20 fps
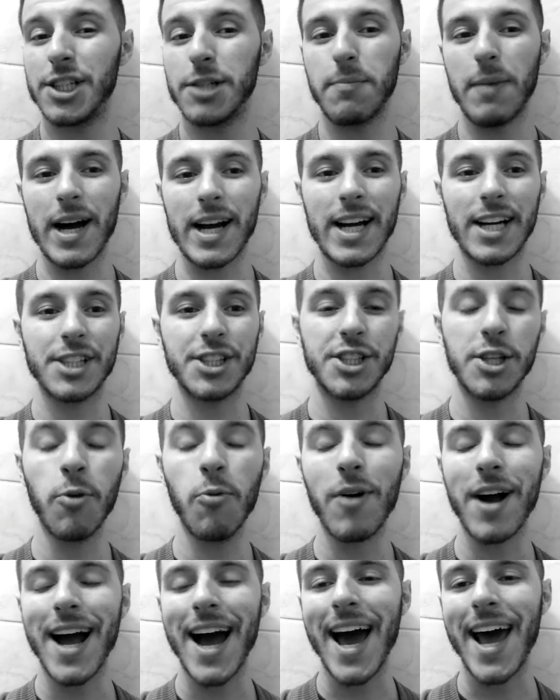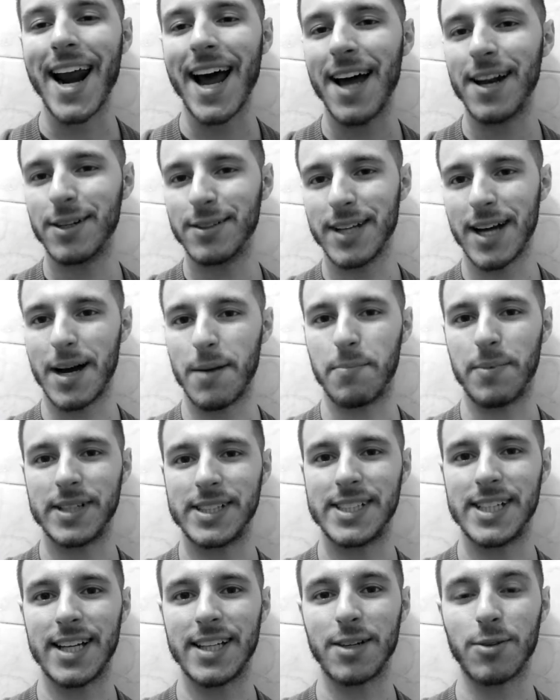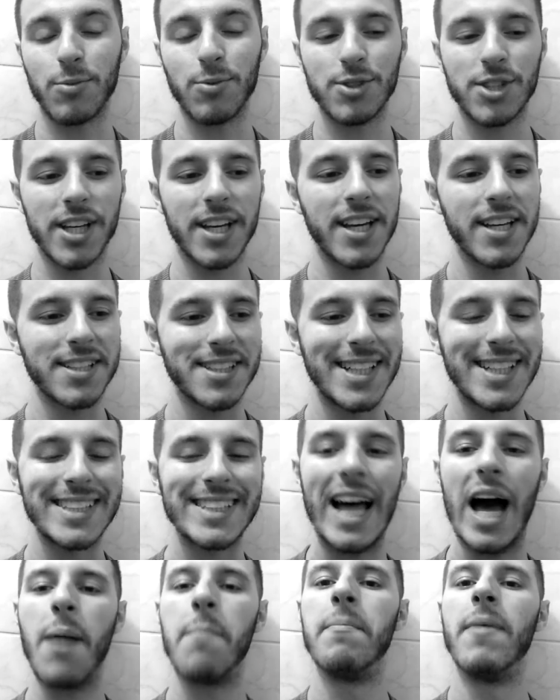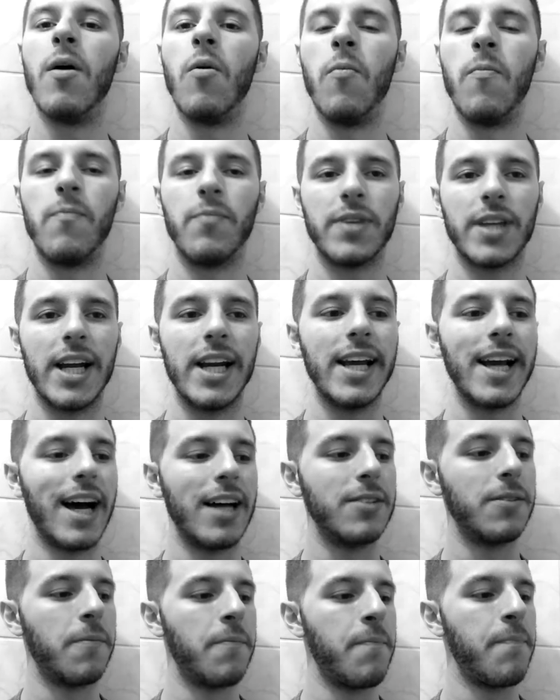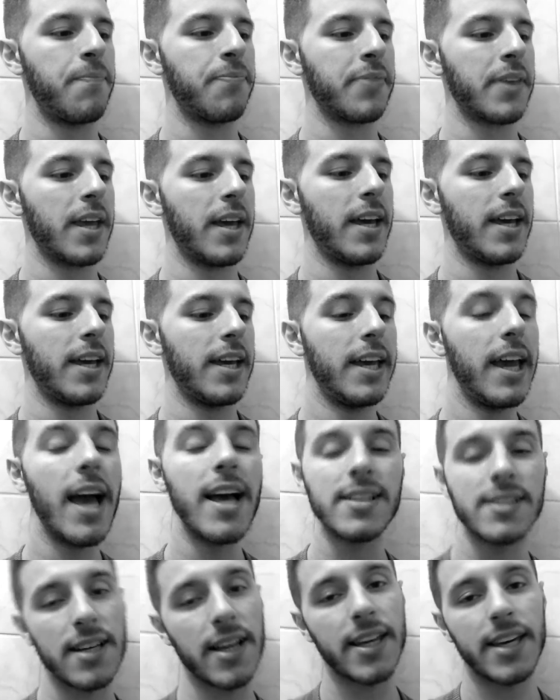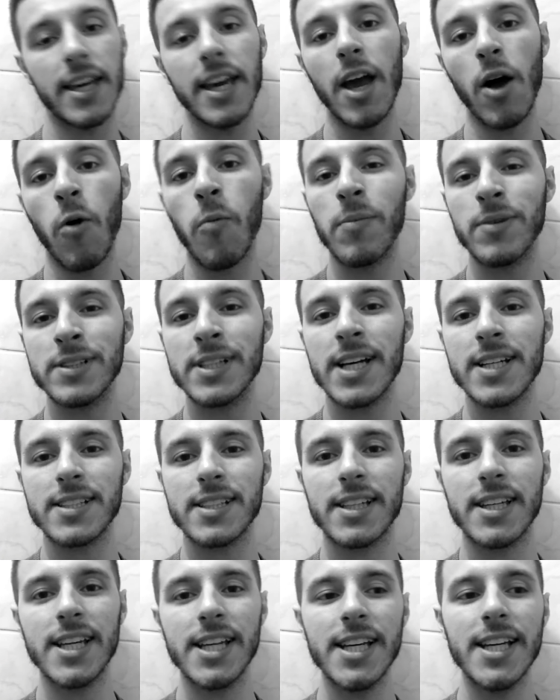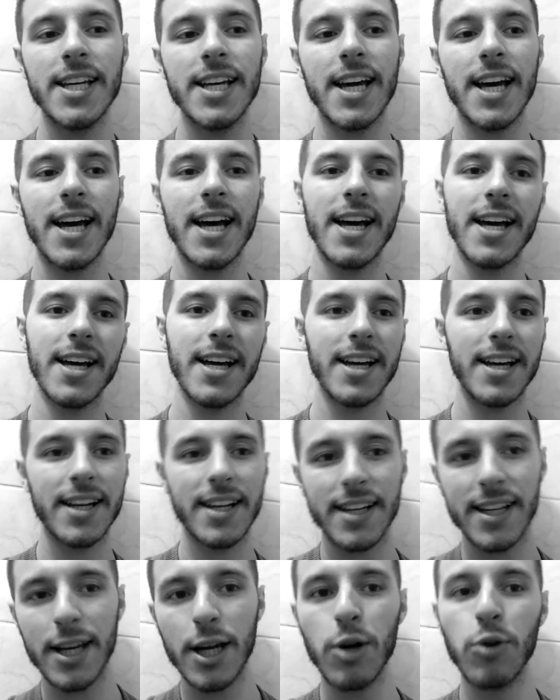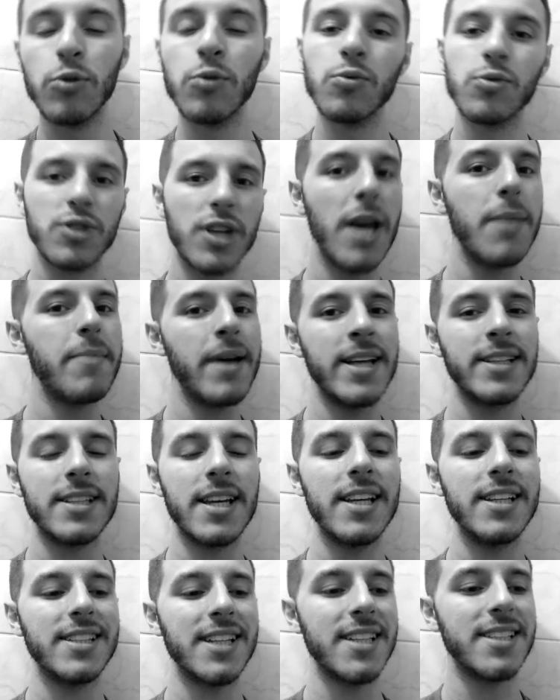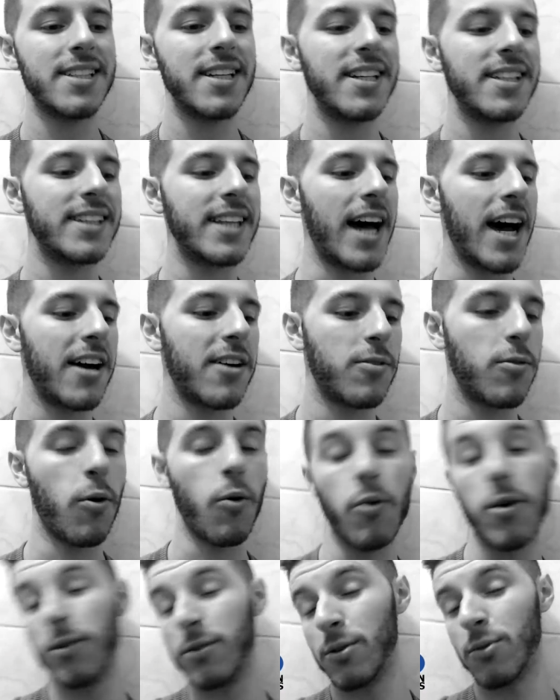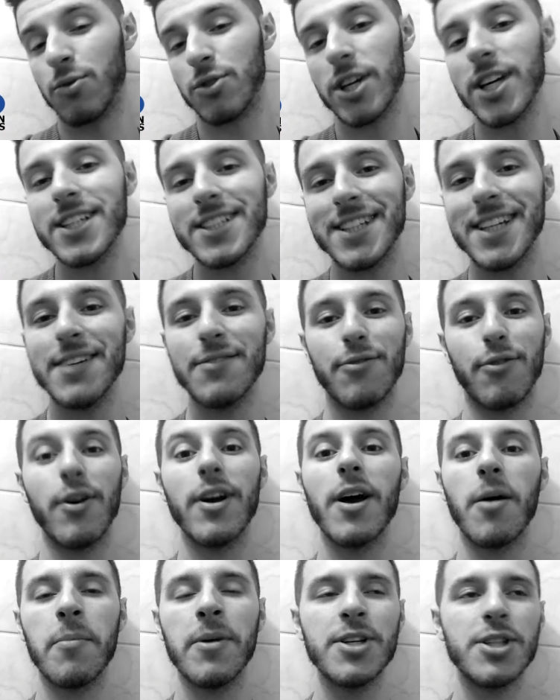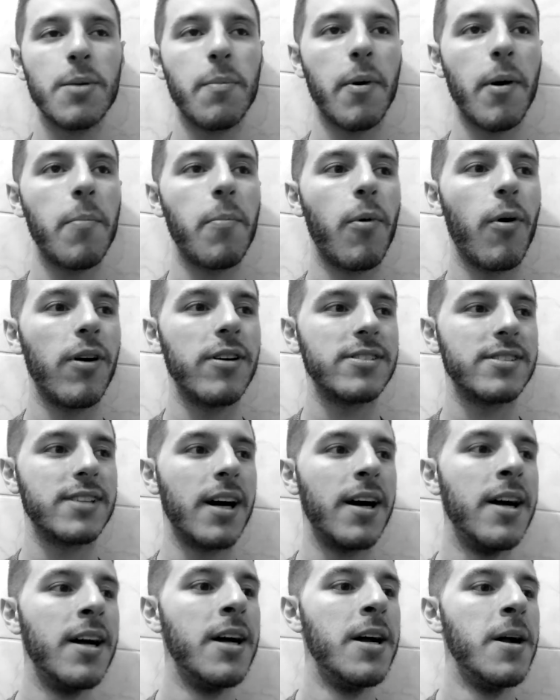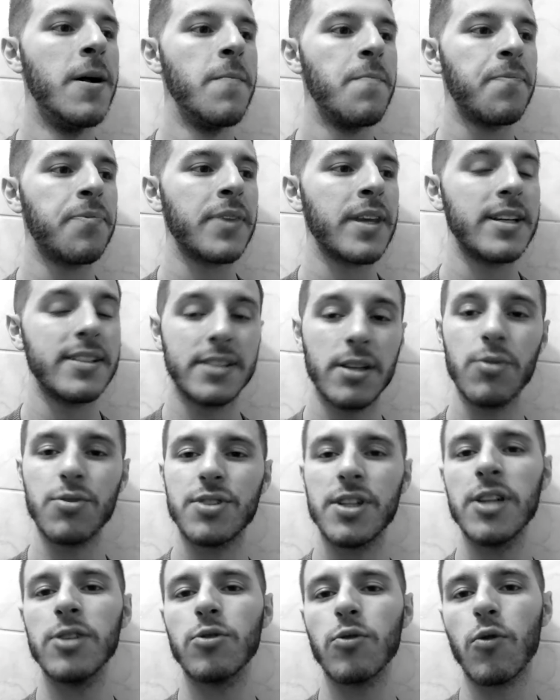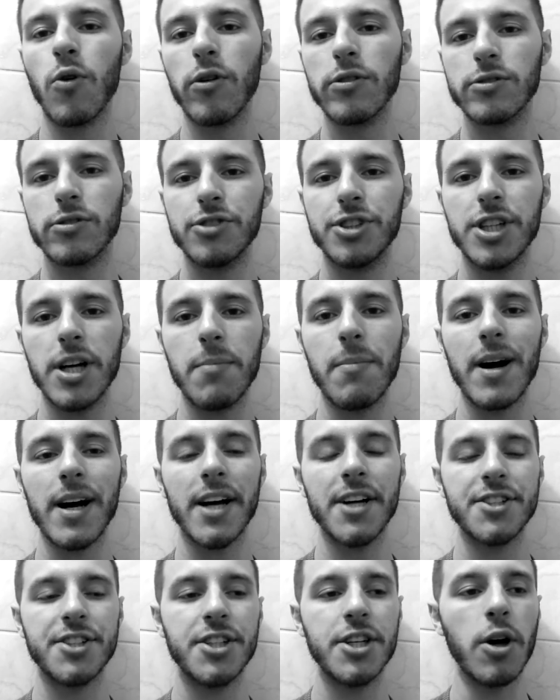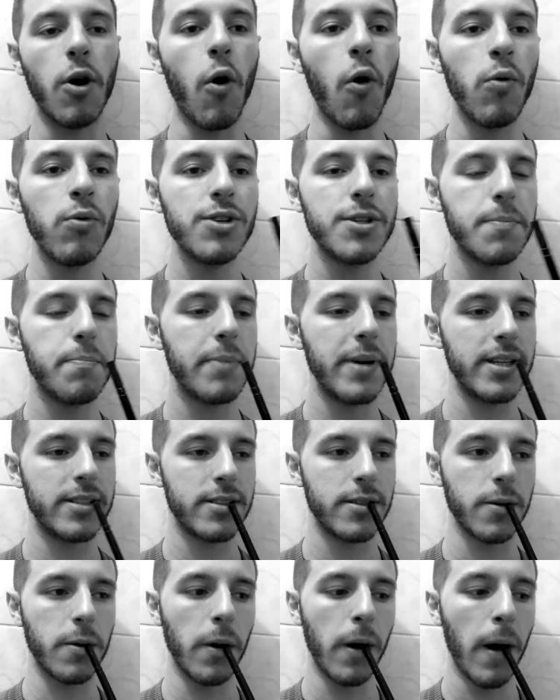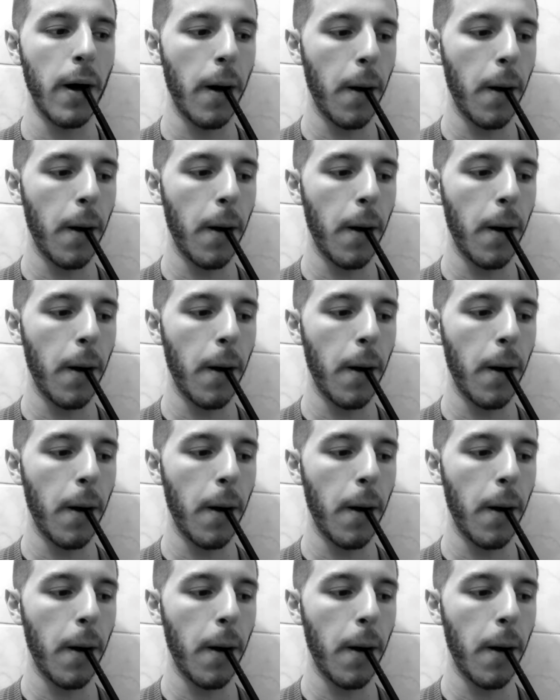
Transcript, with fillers: de abacaxi é um caralho da rapaziada conseguir acertar a mão, tá ligado? E essa aqui é uma das que é, eu não sei bem se eles acertaram, ou eu não sei se foi realmente a proposta se eu sinto gosto de abacaxi ou de pêssego.